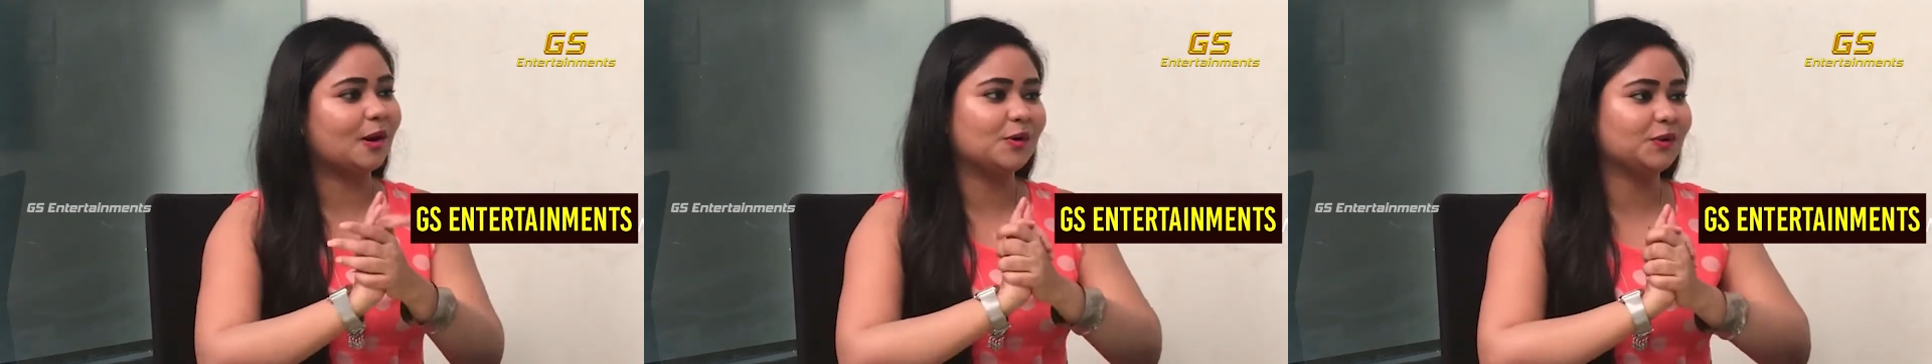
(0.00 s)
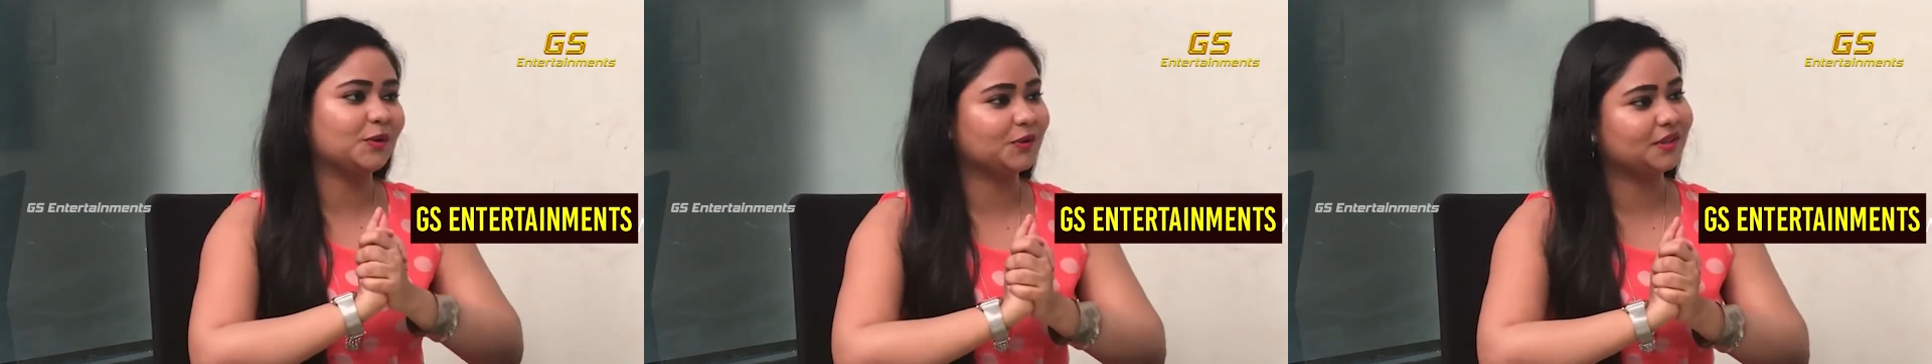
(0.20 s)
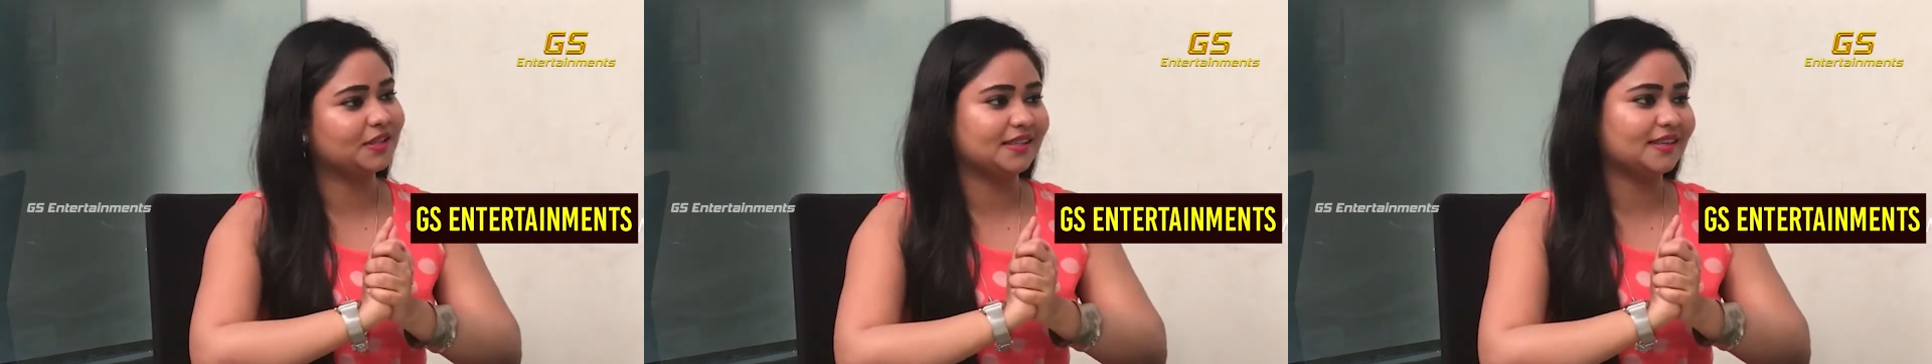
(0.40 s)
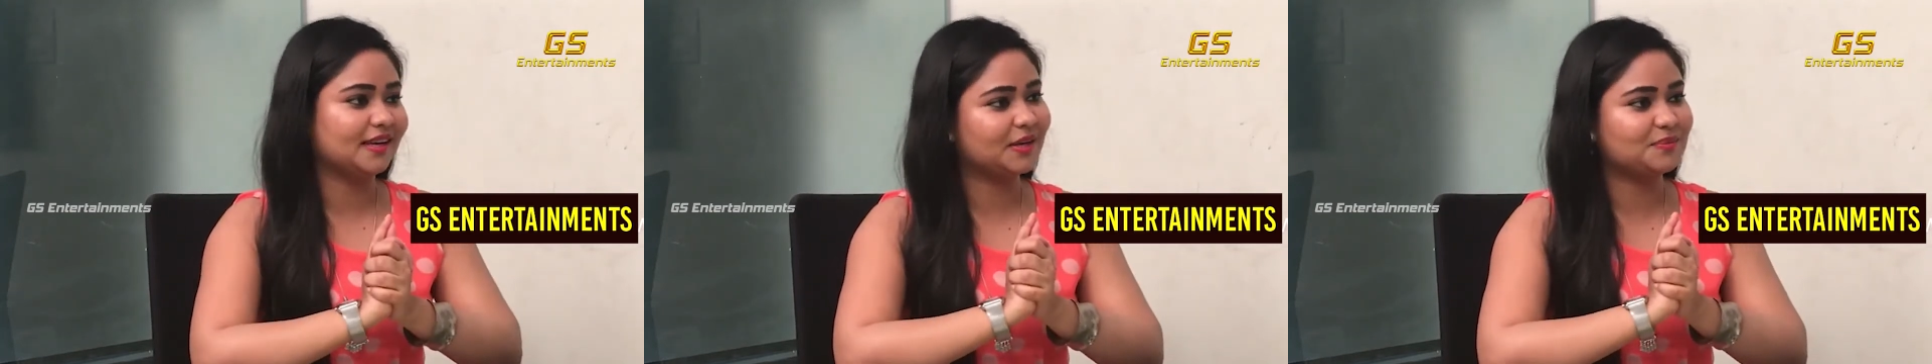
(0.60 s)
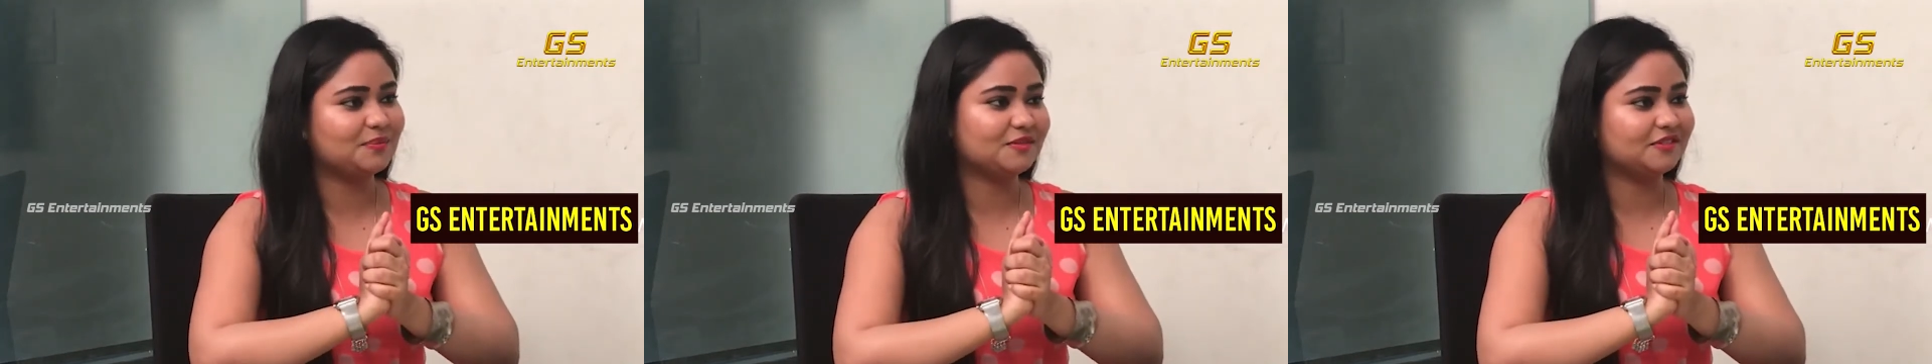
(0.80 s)
బాగుంటుంది
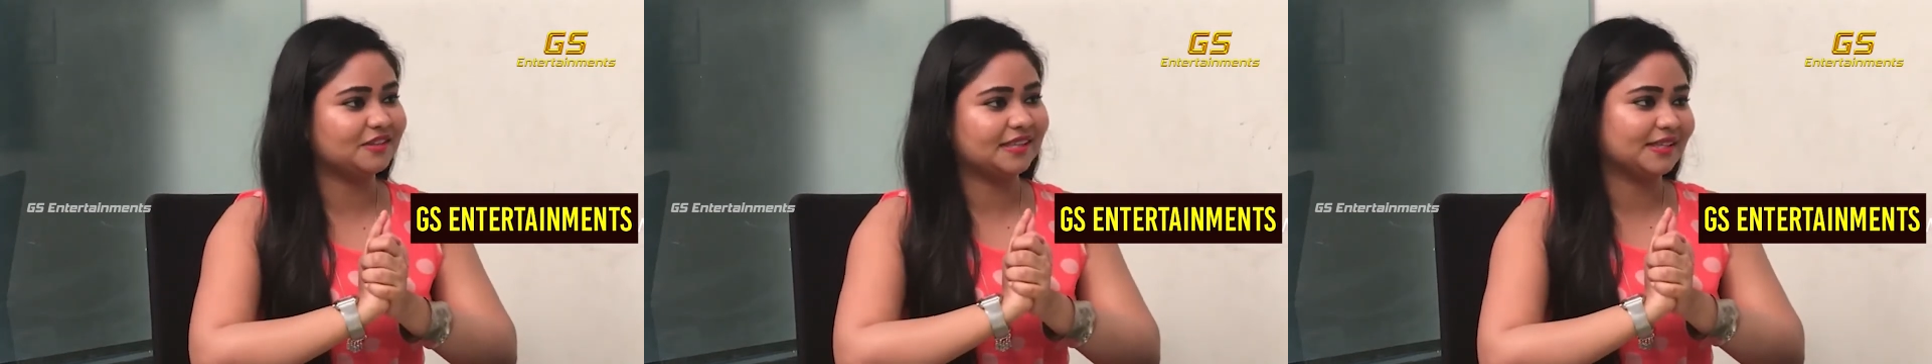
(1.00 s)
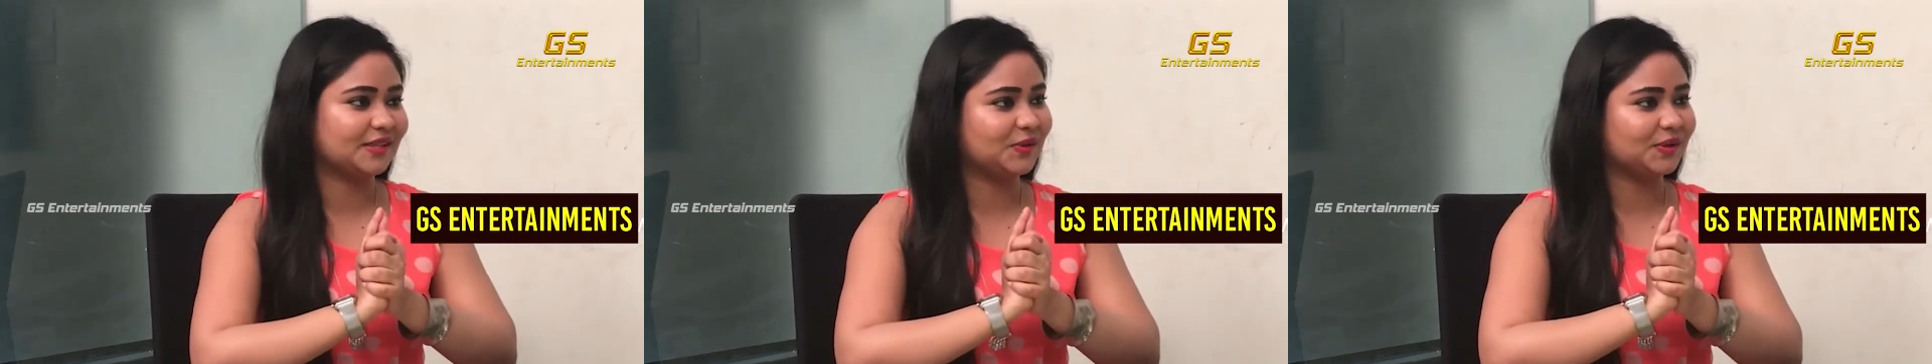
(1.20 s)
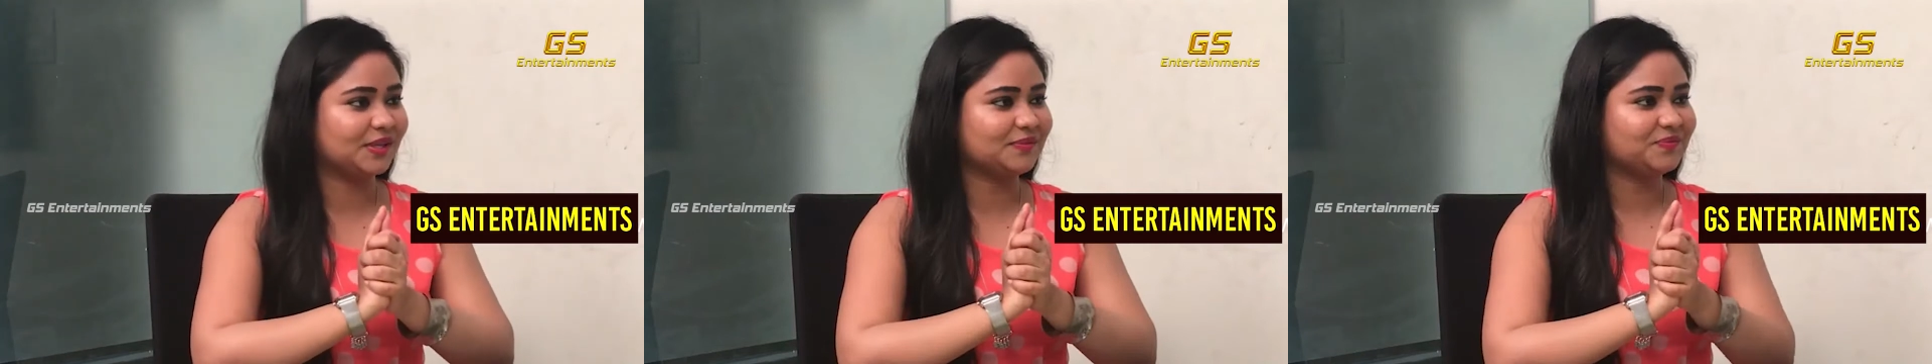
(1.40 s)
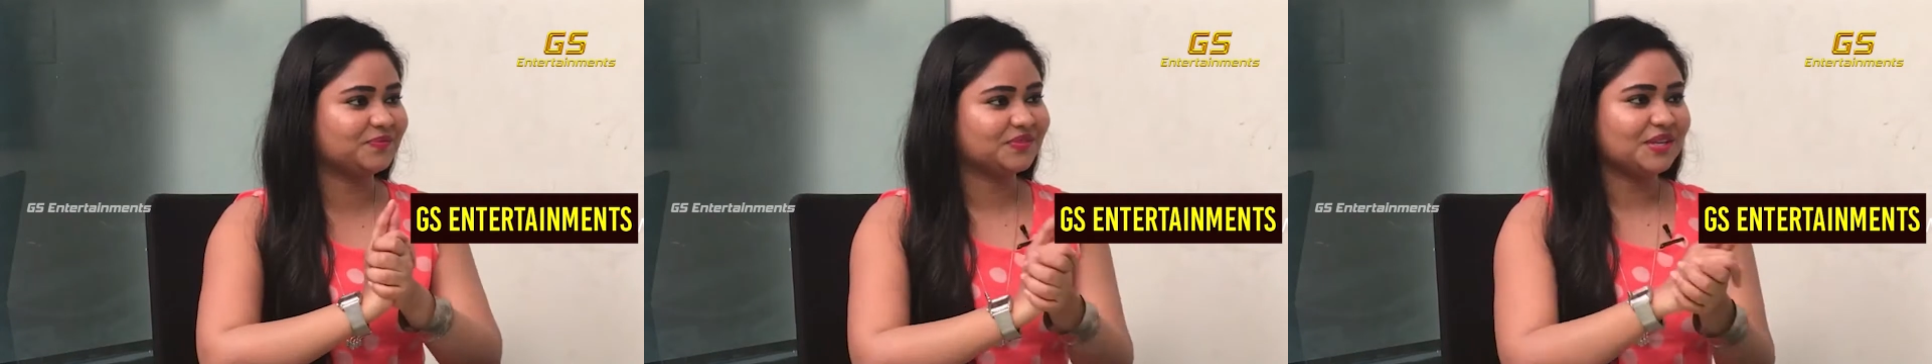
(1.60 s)
అని మీ ఫీలింగ్ ఓకే